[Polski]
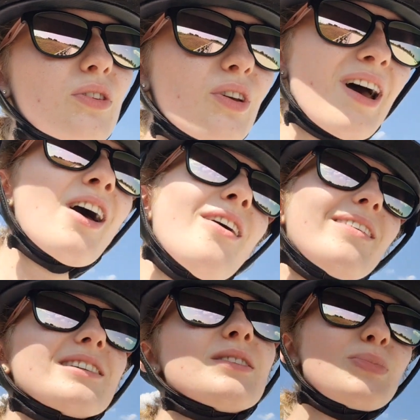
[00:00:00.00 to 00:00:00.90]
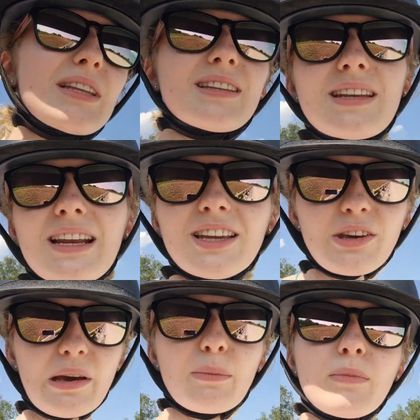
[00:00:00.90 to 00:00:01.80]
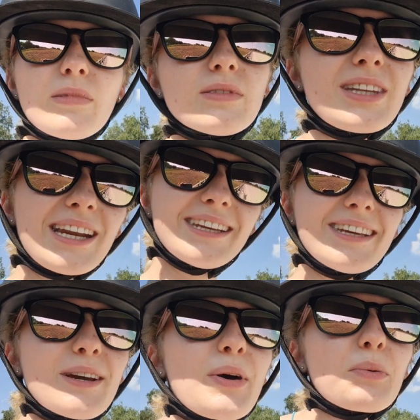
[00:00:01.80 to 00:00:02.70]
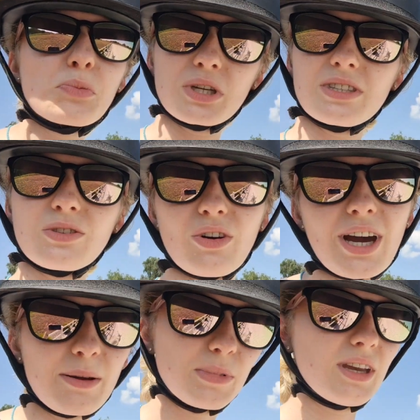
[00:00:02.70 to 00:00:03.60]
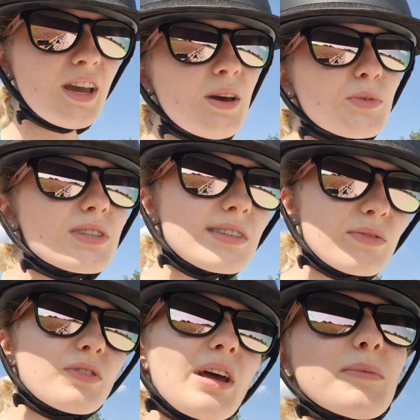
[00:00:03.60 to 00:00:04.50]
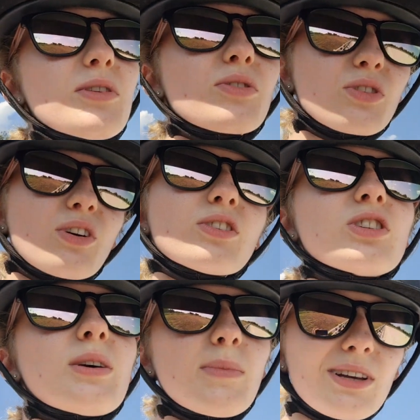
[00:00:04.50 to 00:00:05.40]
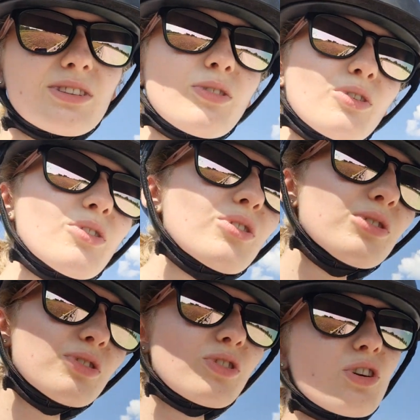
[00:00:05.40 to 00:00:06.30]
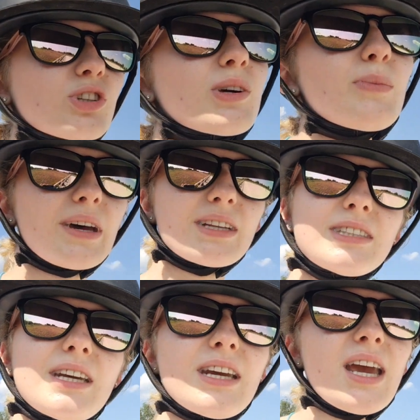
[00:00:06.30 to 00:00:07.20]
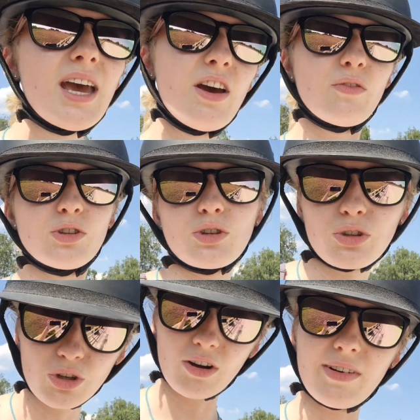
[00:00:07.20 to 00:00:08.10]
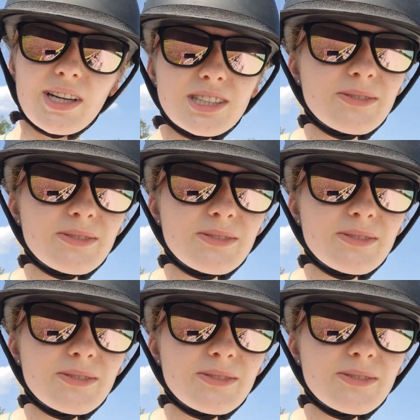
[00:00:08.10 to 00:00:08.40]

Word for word: to właśnie przed treningiem, treningiem albo przed skokami, przed zawodami, no to trzeba to troszkę bardziej wyśrodkować.